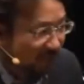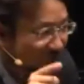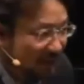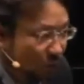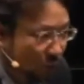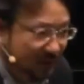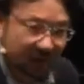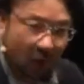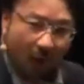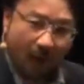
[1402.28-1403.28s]
犯罪的
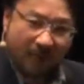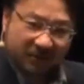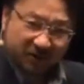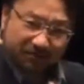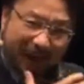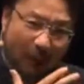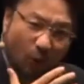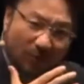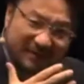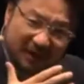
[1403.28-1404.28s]
时候，是把
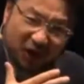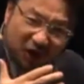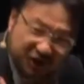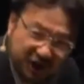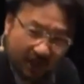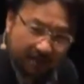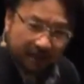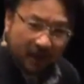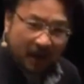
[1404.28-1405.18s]
我们整个人